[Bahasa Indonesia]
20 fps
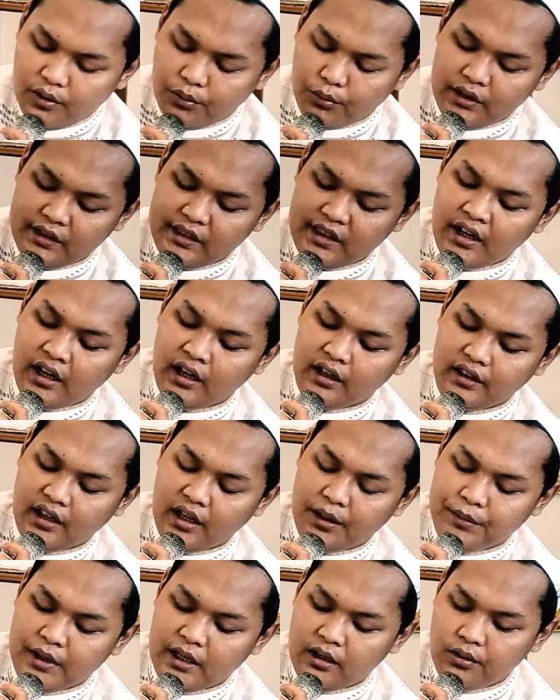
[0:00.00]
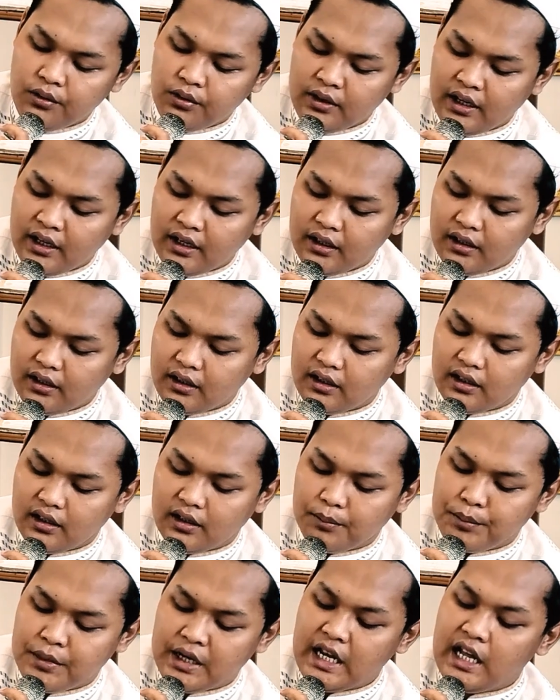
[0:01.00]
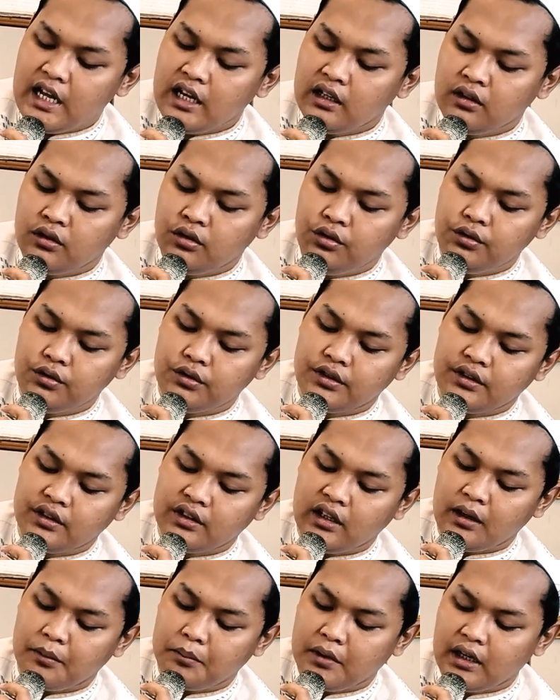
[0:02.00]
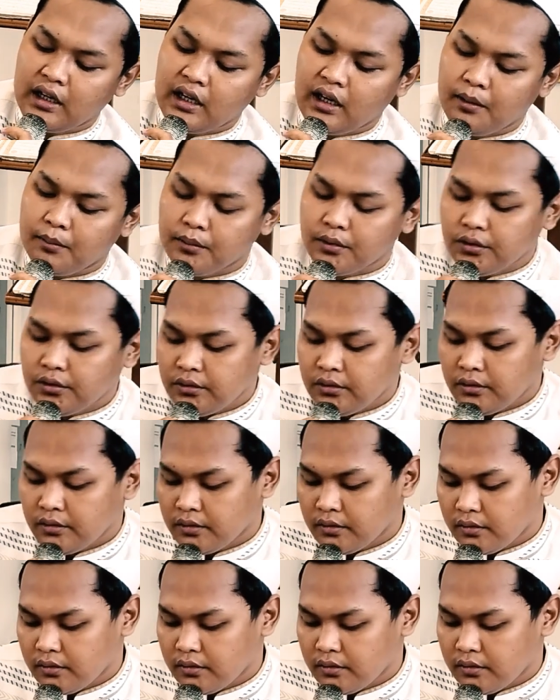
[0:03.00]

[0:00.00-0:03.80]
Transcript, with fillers: Watah tamilu dan menanggung siapa kamu